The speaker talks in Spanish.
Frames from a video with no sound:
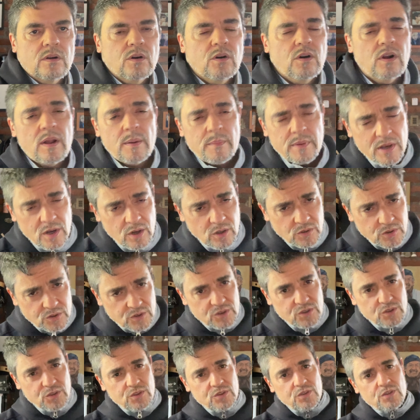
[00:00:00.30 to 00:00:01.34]
Hola amigos,
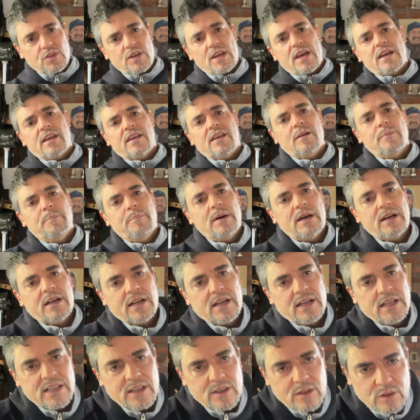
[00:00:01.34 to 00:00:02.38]
soy Ángel
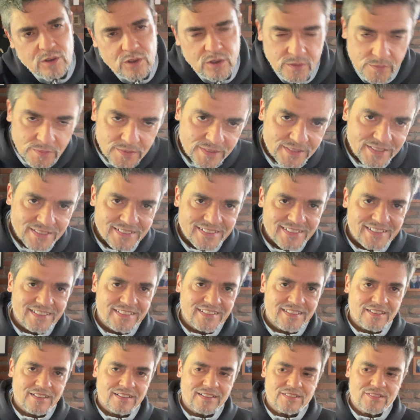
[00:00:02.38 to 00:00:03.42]
Parra, hijo, en
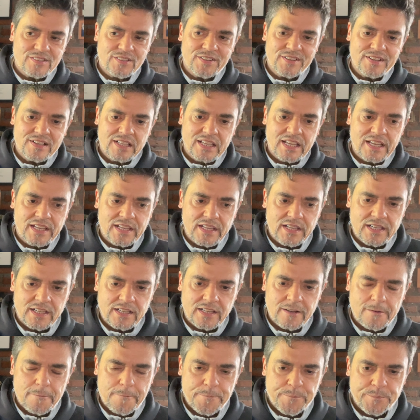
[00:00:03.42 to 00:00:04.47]
esta ocasión que
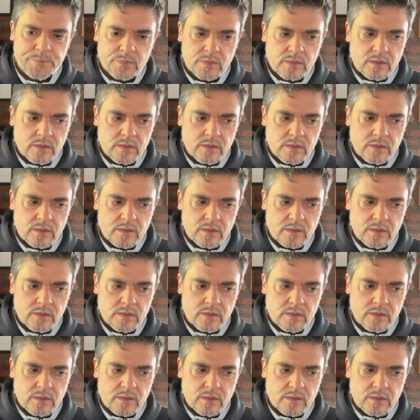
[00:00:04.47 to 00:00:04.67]
quiere